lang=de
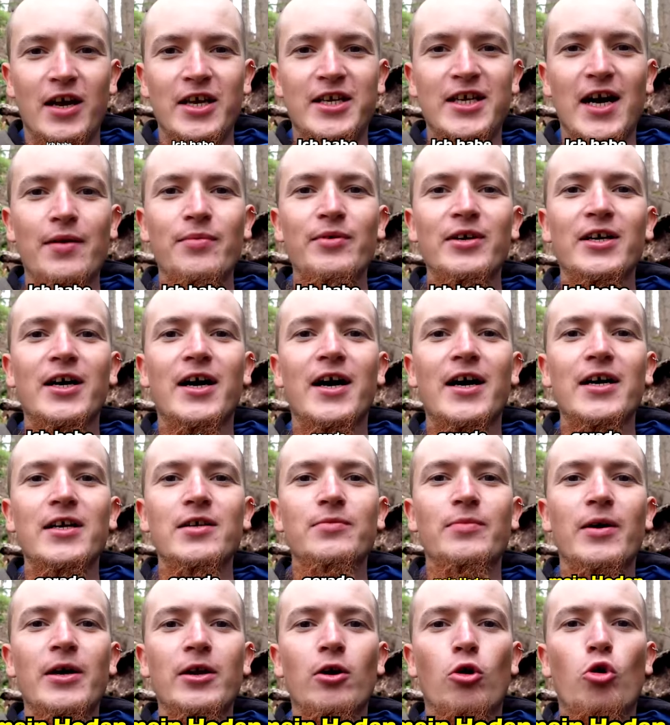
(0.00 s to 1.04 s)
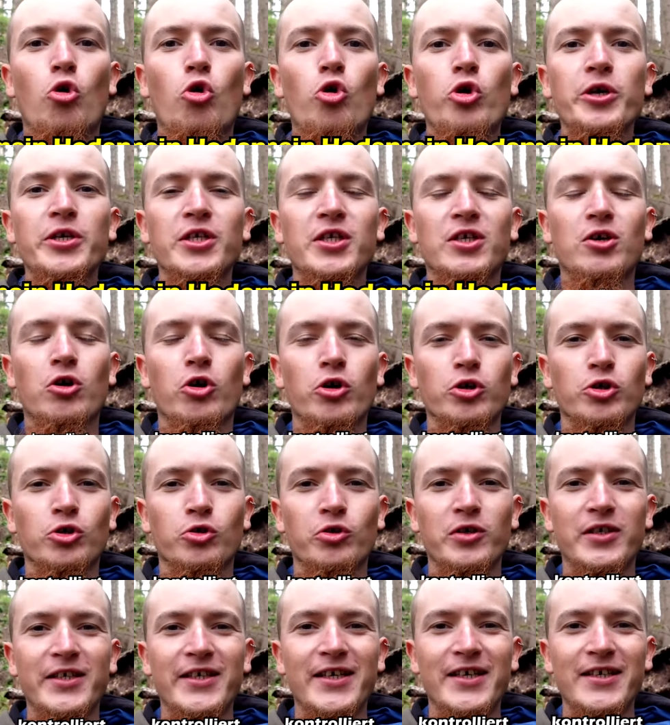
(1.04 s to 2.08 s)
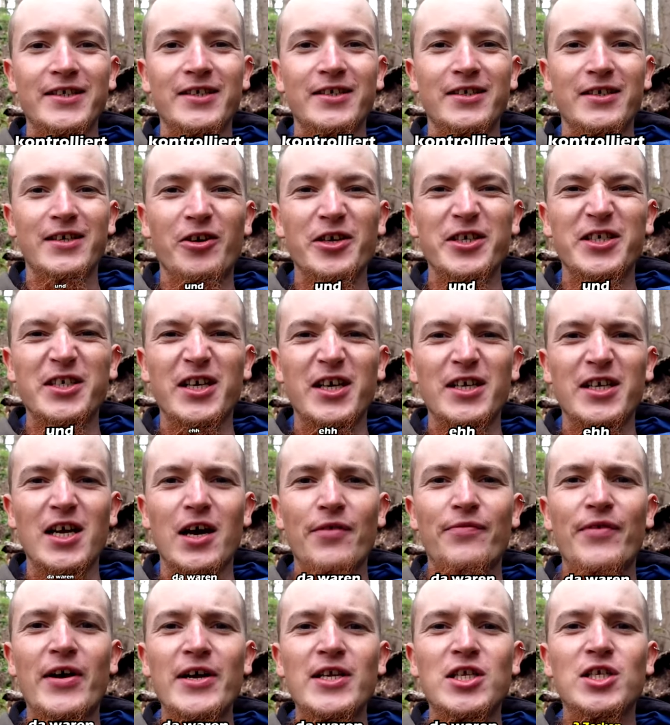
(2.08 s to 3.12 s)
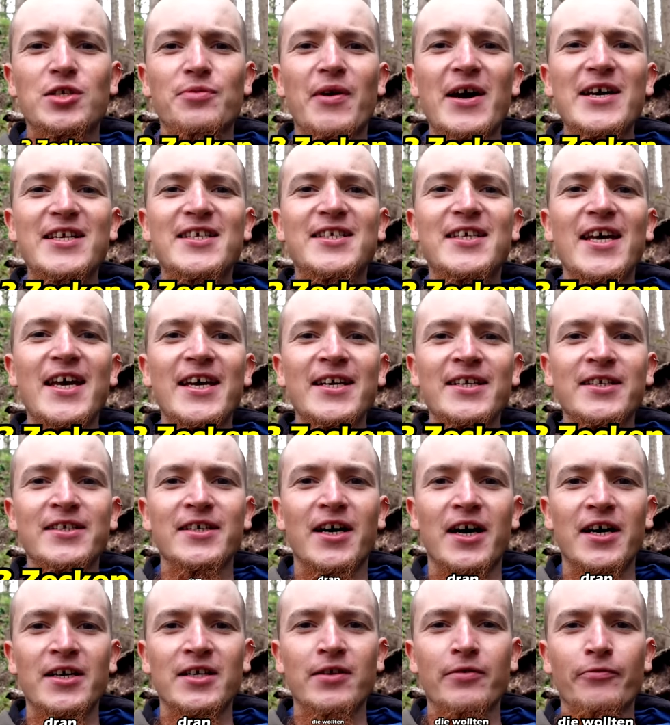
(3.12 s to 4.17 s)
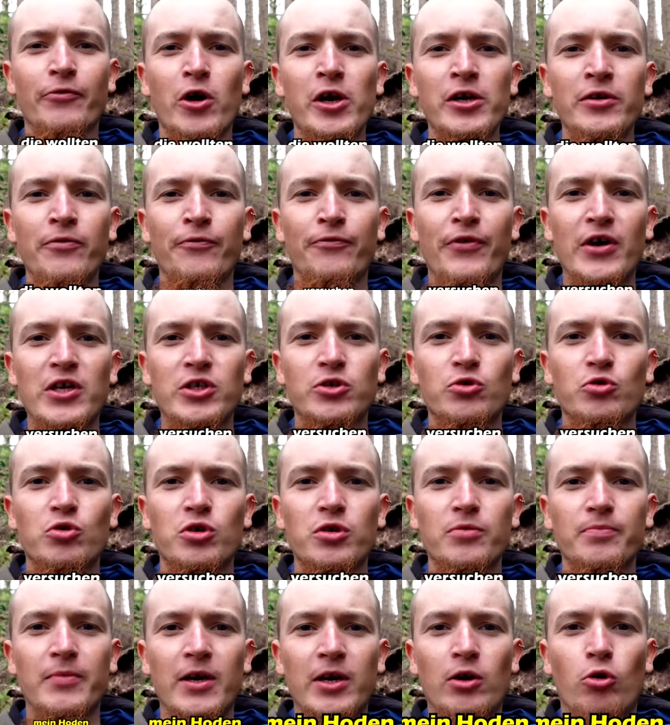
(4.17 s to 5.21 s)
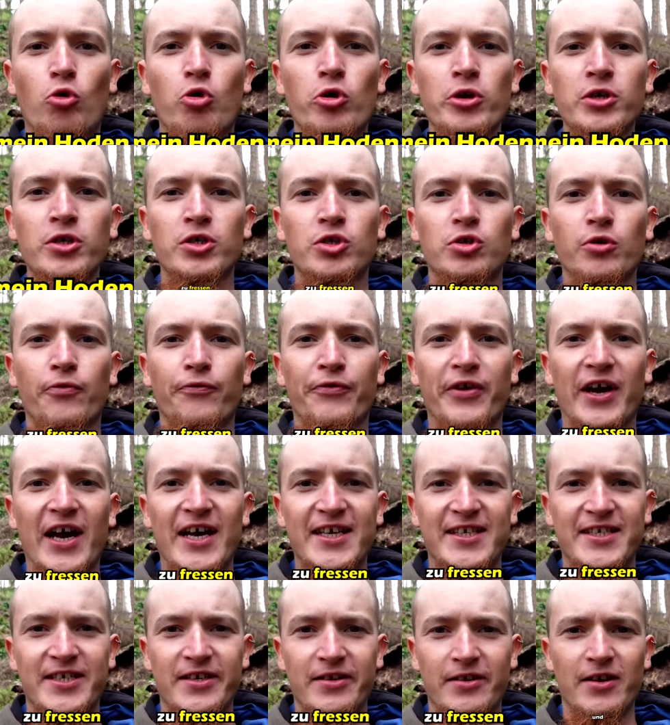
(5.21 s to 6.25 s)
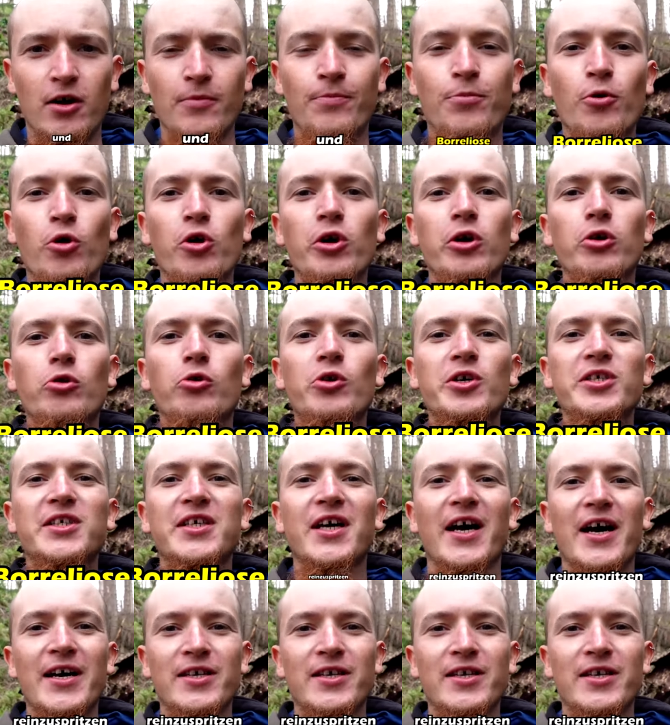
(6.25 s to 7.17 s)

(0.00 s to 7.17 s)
Ich habe gerade meinen Hoden kontrolliert und äh, da waren zwei Zecken dran, die wollten versuchen, meinen Hoden zu fressen und Borreliose